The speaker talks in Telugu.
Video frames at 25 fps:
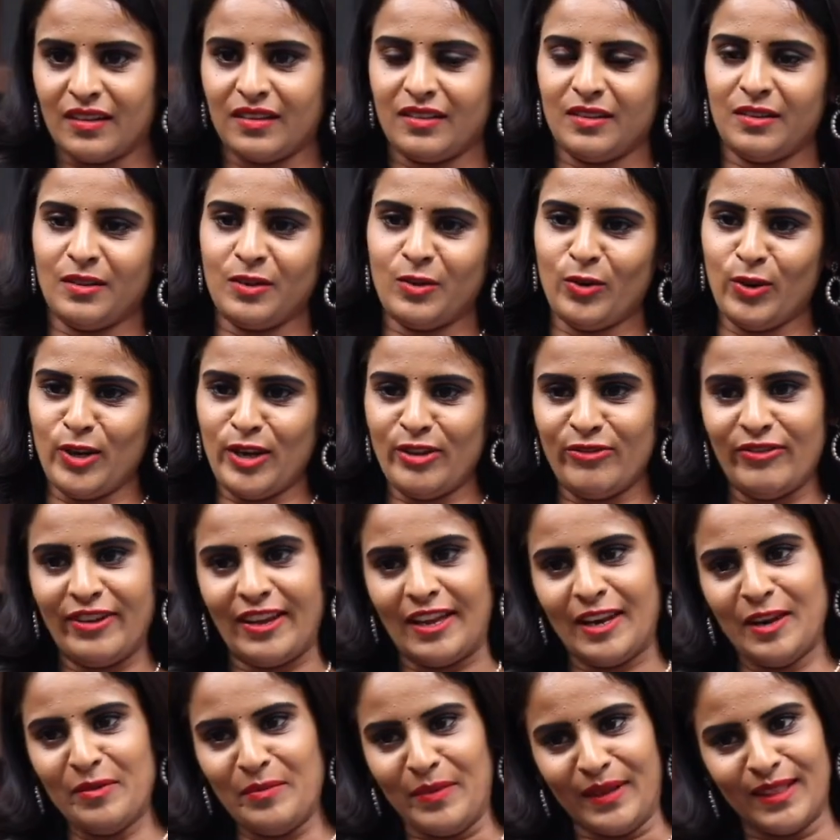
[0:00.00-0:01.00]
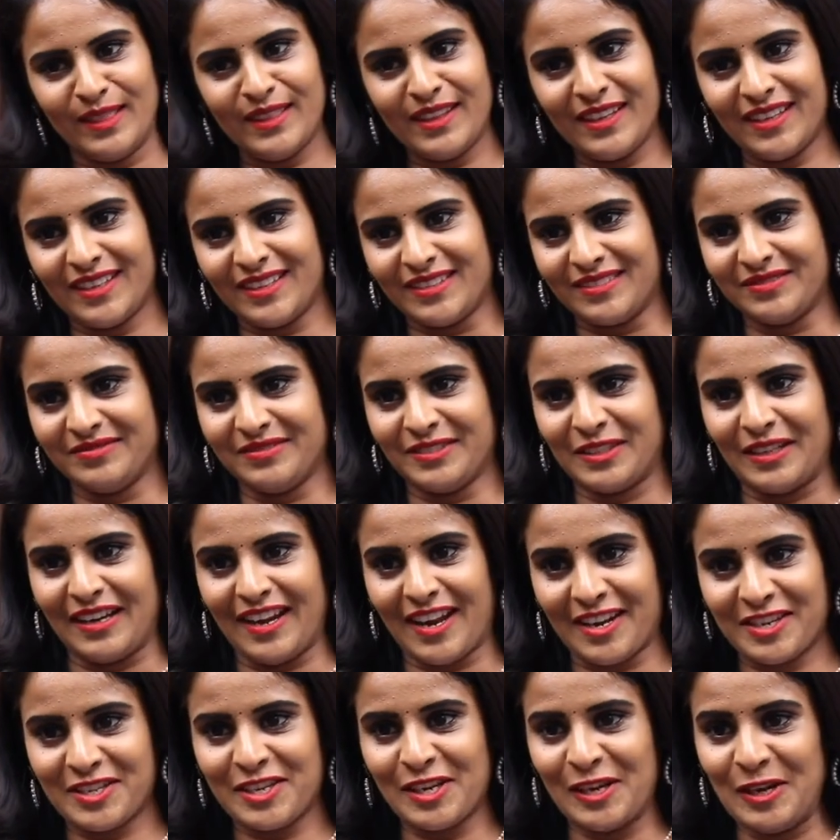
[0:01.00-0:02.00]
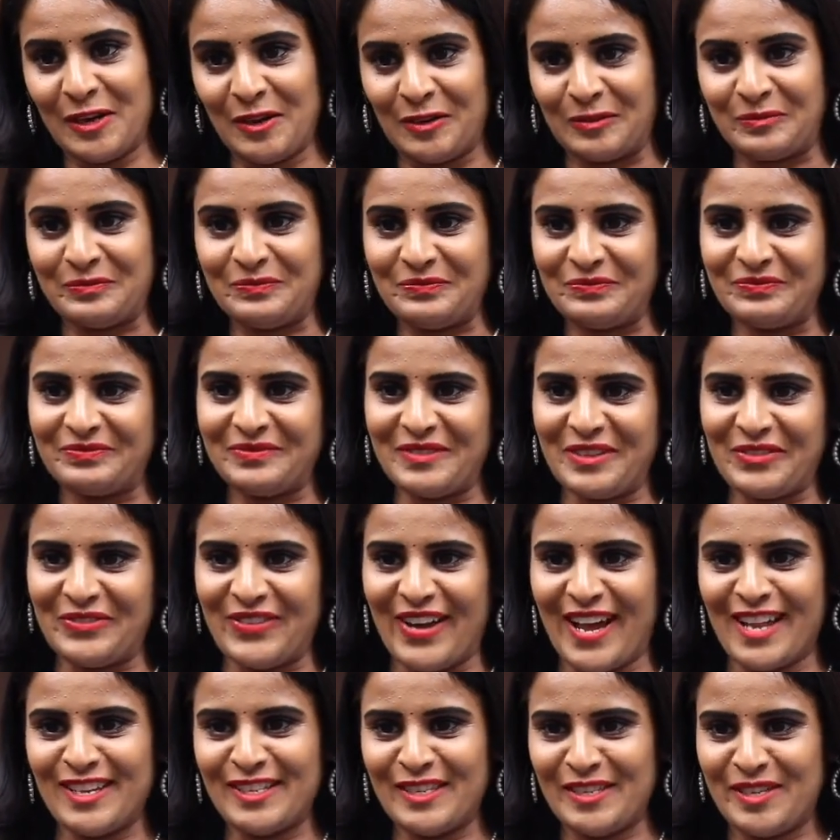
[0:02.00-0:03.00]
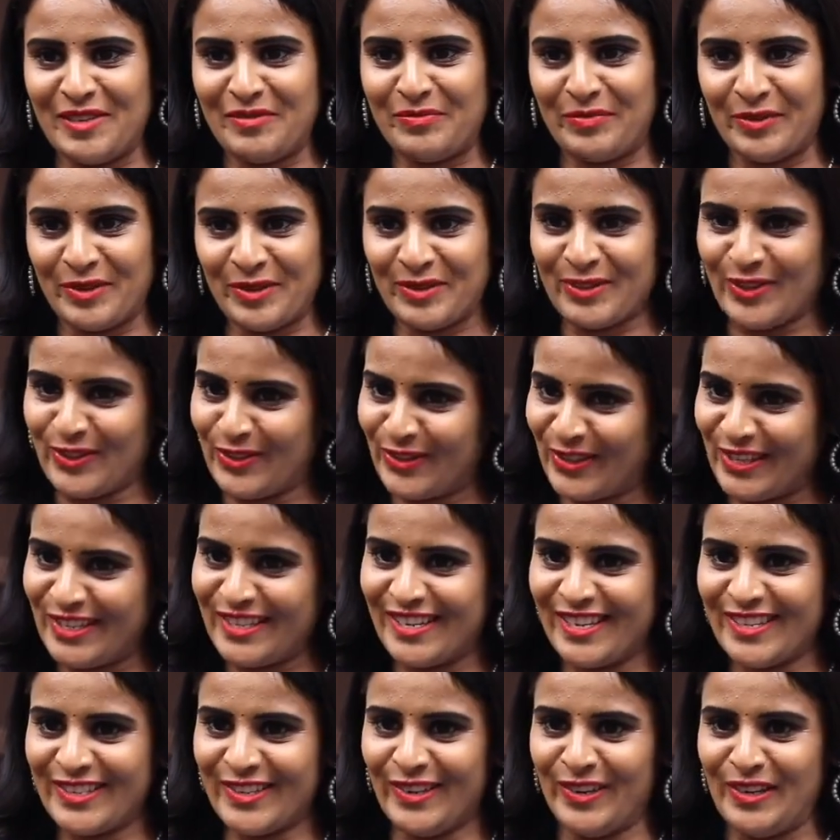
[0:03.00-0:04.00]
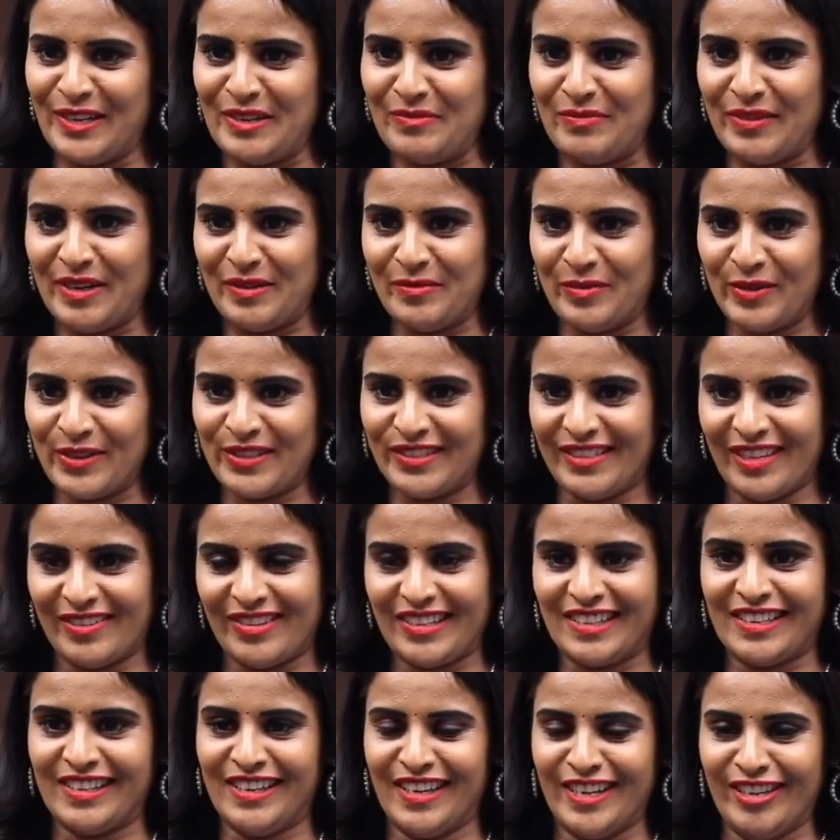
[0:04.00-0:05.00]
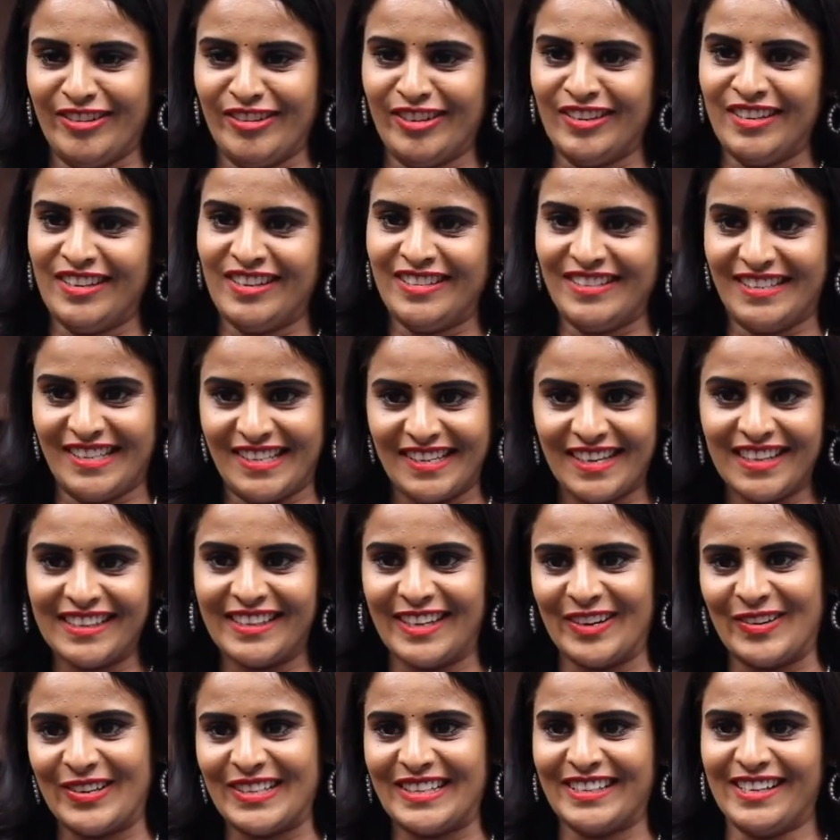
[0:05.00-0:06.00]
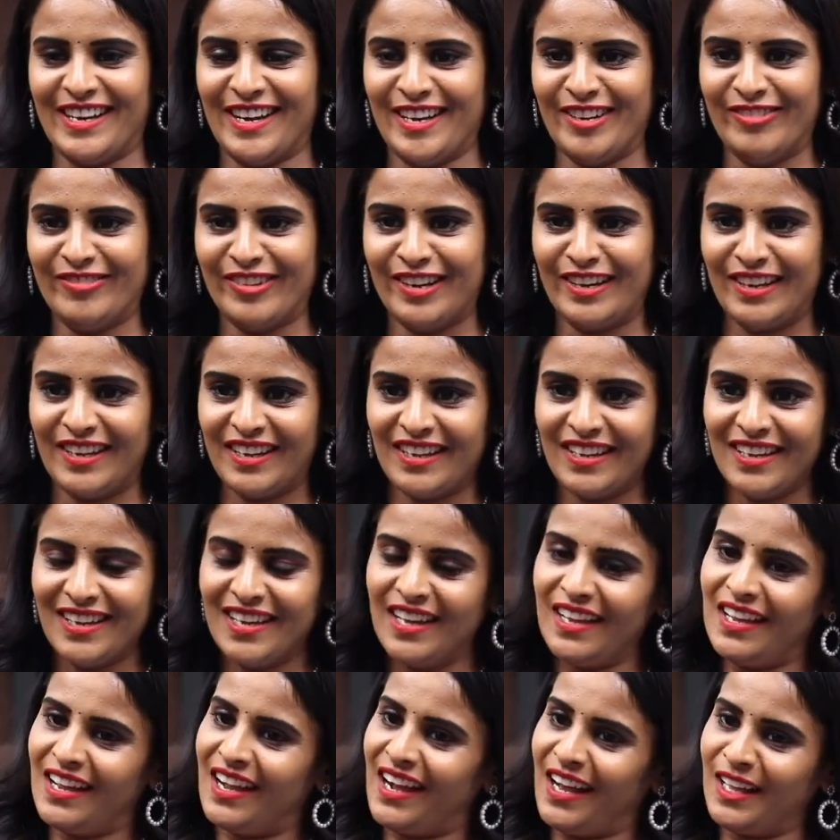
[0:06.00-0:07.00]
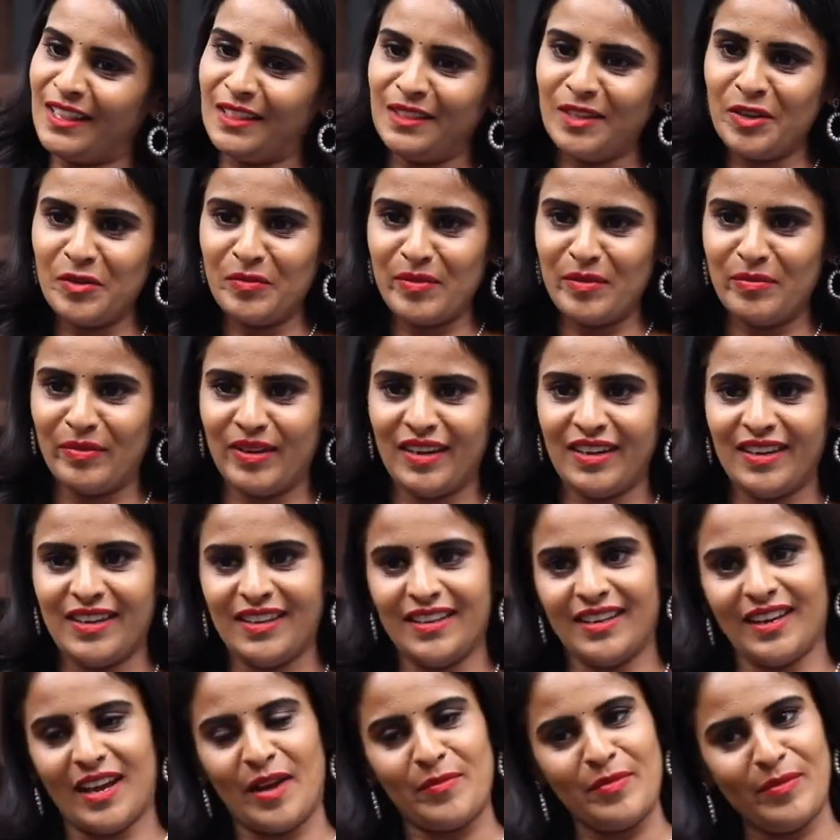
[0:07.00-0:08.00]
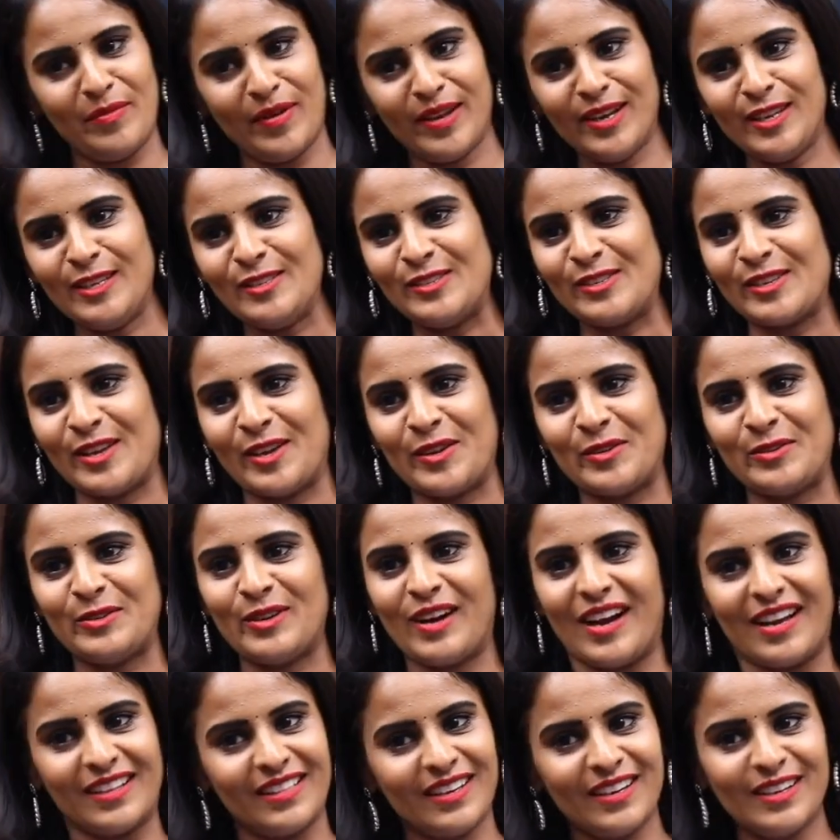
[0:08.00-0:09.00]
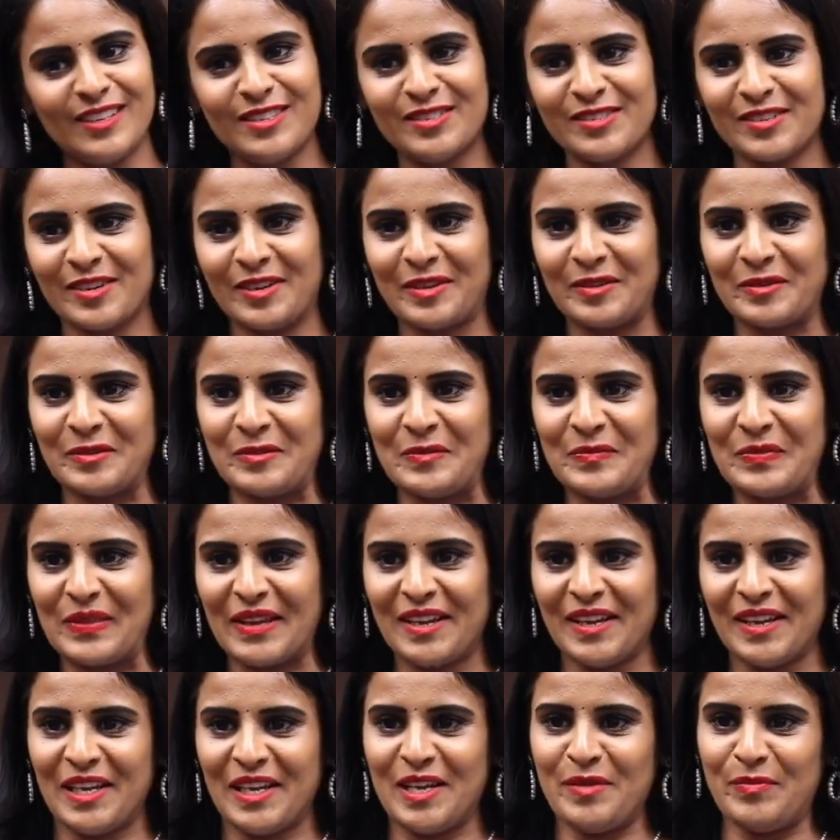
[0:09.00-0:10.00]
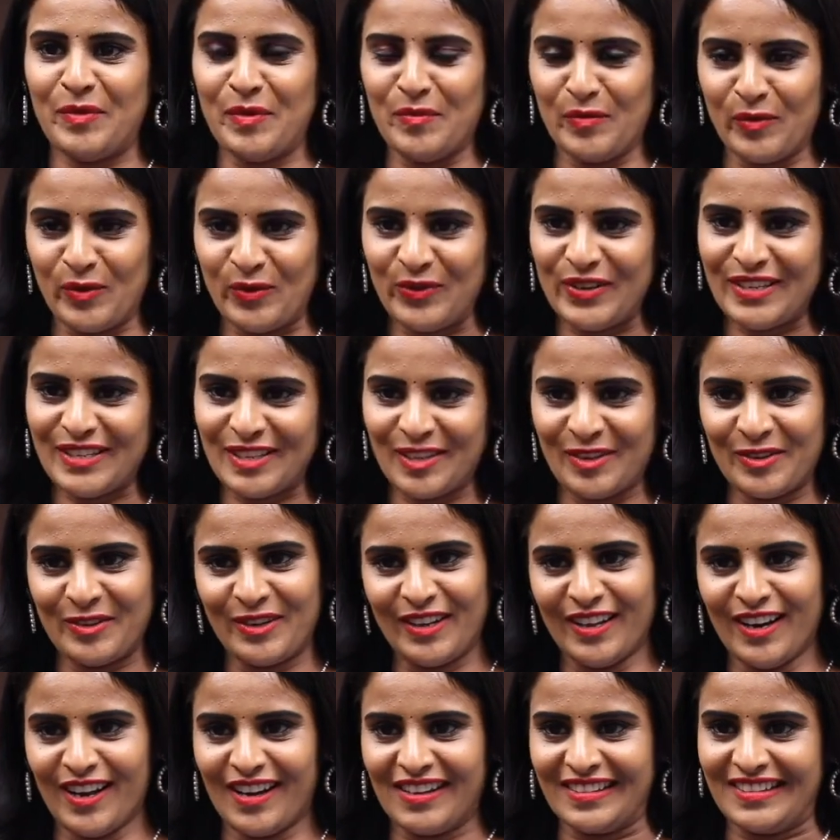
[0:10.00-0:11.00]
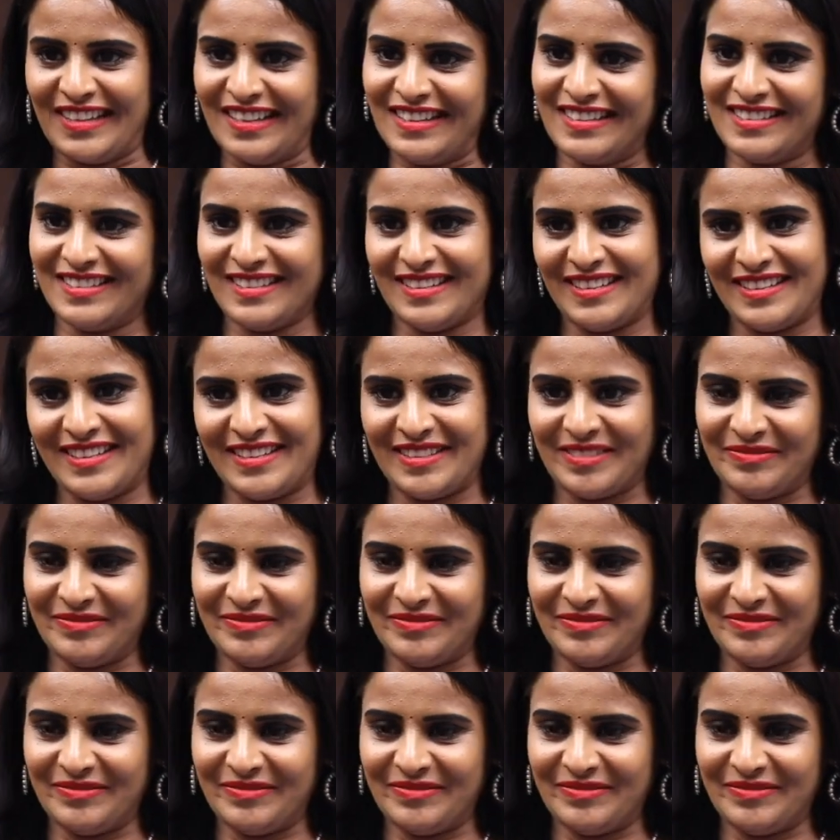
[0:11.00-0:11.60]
uh, కొన్ని వేల మంది లక్షల్లో ఫ్యాన్స్ని ఇప్పుడు సొంతం చేసుకొని బిగ్ బాస్ తర్వాత కానివ్వండి సీరియల్ తర్వాత కానివ్వండి అందరూ మిమ్మల్ని అభిమానించారు ఆదరించారు ఇప్పుడు మూవీస్లో కూడా నాకు తెలిసి